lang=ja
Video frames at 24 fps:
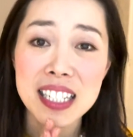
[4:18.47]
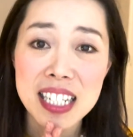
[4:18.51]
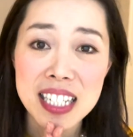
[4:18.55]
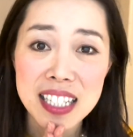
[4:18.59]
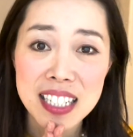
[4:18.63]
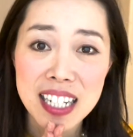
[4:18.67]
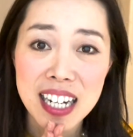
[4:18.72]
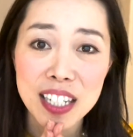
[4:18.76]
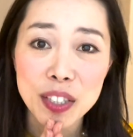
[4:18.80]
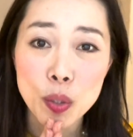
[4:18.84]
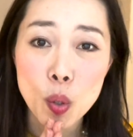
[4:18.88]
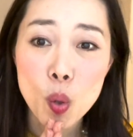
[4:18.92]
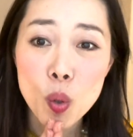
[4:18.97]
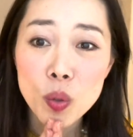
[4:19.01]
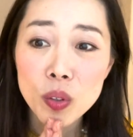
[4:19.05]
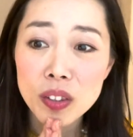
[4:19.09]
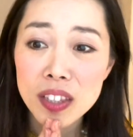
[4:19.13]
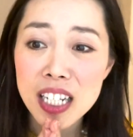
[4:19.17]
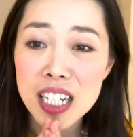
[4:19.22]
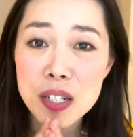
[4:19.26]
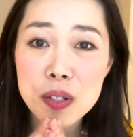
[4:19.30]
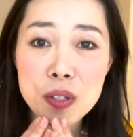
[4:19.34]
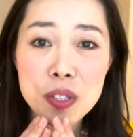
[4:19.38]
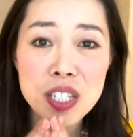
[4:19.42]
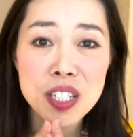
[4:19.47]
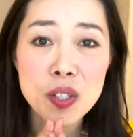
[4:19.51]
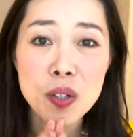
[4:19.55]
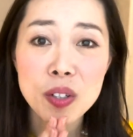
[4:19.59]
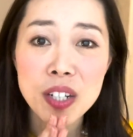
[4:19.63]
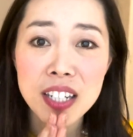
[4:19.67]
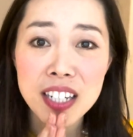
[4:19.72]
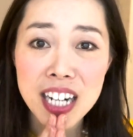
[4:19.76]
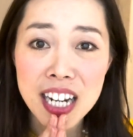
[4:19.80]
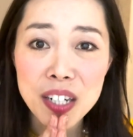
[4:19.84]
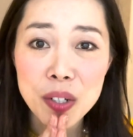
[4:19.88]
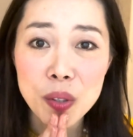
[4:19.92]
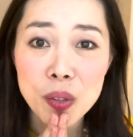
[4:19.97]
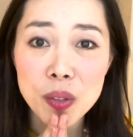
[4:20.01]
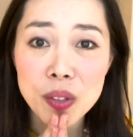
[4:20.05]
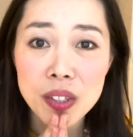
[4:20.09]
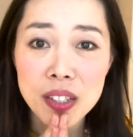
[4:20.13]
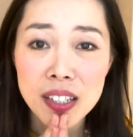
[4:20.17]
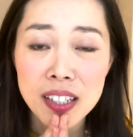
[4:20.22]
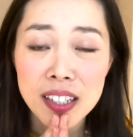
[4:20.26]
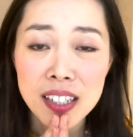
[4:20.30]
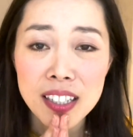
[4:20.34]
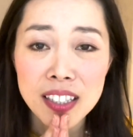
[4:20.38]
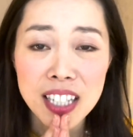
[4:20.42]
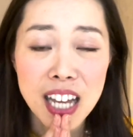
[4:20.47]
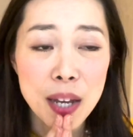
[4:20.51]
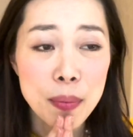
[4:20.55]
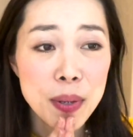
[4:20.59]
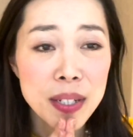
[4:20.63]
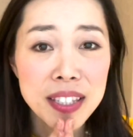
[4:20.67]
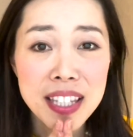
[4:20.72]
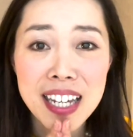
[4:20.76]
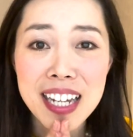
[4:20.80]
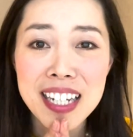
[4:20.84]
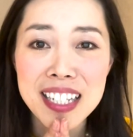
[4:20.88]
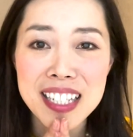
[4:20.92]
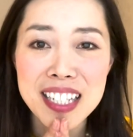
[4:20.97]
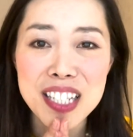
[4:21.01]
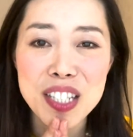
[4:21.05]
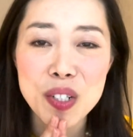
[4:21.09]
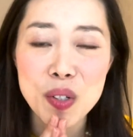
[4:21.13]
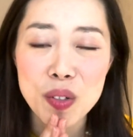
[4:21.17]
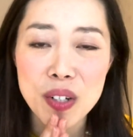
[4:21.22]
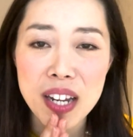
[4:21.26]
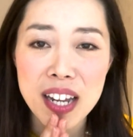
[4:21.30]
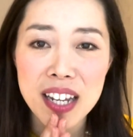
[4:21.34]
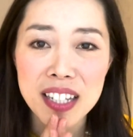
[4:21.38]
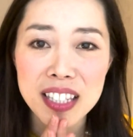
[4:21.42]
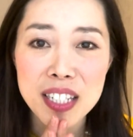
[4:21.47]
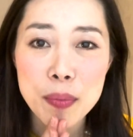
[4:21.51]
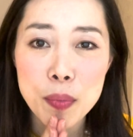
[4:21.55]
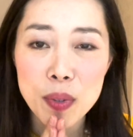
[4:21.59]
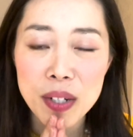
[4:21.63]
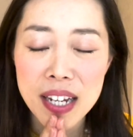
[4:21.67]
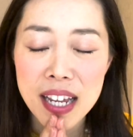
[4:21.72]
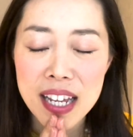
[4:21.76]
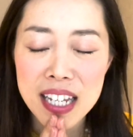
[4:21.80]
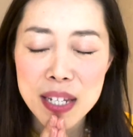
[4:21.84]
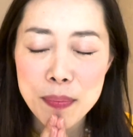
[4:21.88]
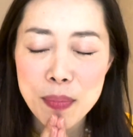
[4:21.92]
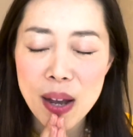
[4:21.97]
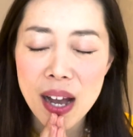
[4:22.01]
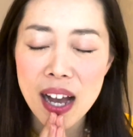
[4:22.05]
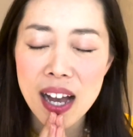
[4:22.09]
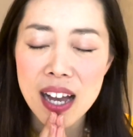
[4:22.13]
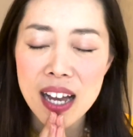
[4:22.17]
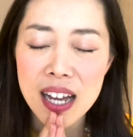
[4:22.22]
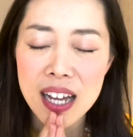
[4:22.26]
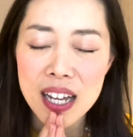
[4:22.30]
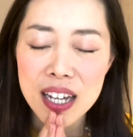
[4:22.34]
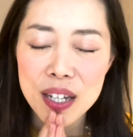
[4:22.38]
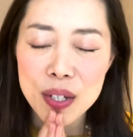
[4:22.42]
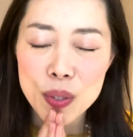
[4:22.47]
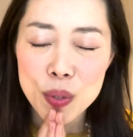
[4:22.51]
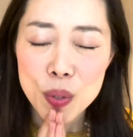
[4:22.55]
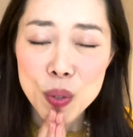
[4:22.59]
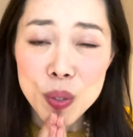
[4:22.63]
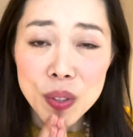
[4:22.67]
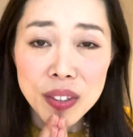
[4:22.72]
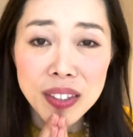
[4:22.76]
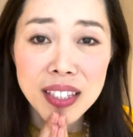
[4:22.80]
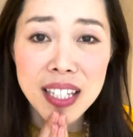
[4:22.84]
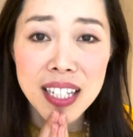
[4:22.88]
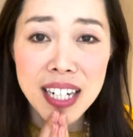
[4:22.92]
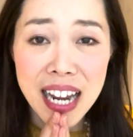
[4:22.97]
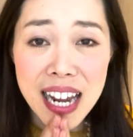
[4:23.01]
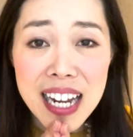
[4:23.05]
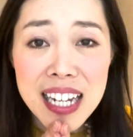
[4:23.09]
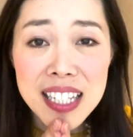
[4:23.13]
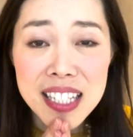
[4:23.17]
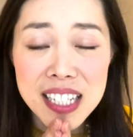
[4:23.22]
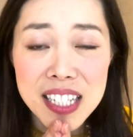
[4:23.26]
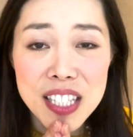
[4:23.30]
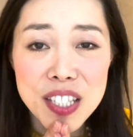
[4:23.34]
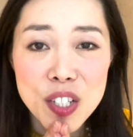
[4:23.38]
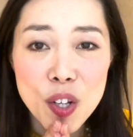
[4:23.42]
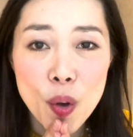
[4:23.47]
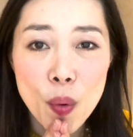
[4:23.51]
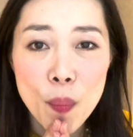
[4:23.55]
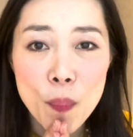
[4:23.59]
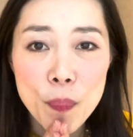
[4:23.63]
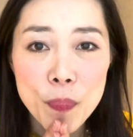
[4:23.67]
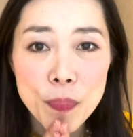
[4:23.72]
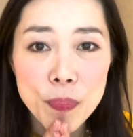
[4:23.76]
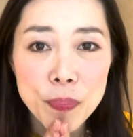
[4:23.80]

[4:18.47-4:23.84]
いですかどんな口どけなの食べたいですよねでもね今売ってないんですよ、